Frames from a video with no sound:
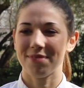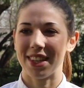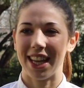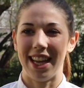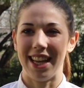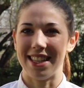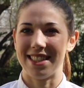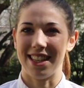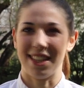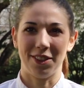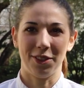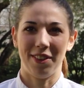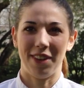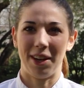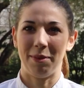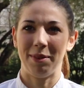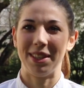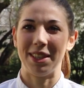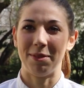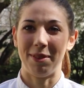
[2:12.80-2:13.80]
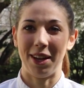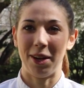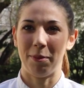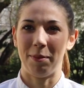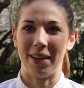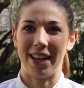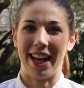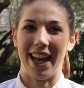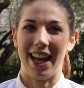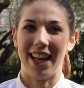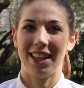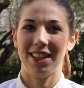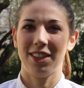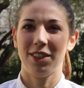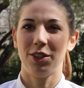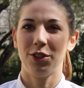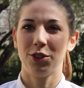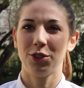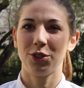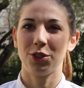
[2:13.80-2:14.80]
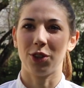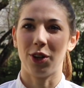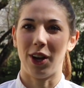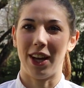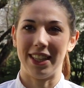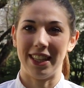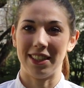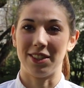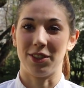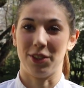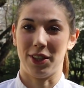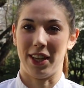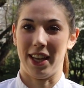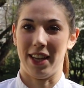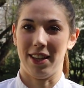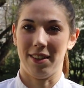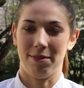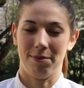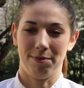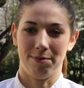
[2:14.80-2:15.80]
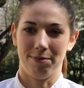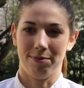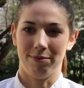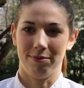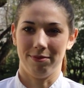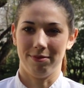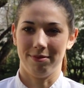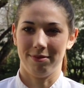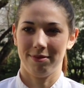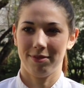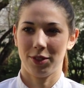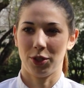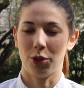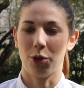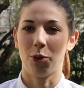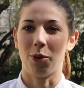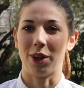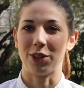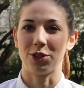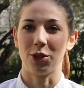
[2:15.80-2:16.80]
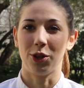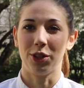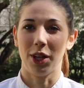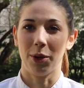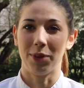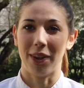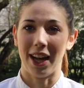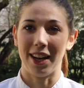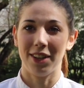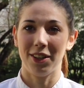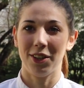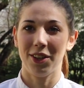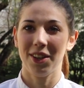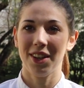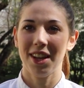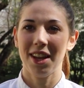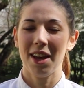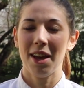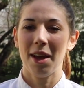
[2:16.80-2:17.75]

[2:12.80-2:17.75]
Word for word: è stato veramente bello perché non solo adesso che mm, sono qua solo da un anno,